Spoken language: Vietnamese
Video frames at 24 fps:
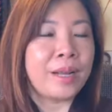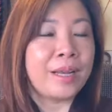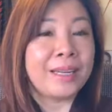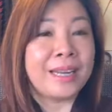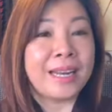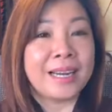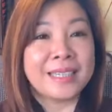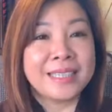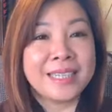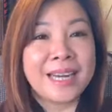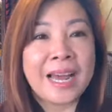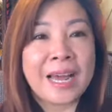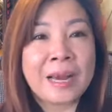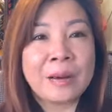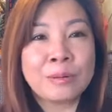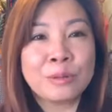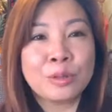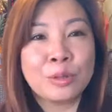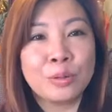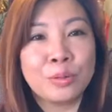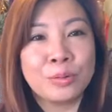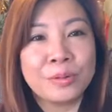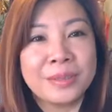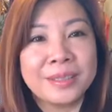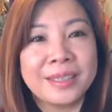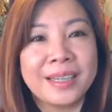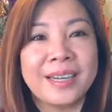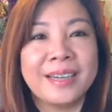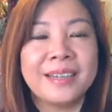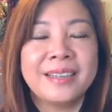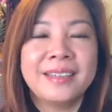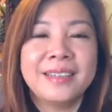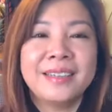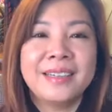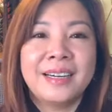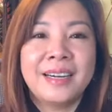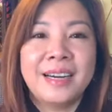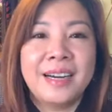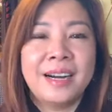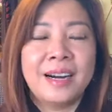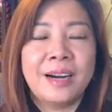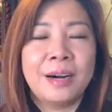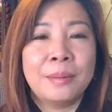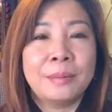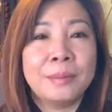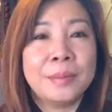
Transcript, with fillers: lặt rau chùa nè à,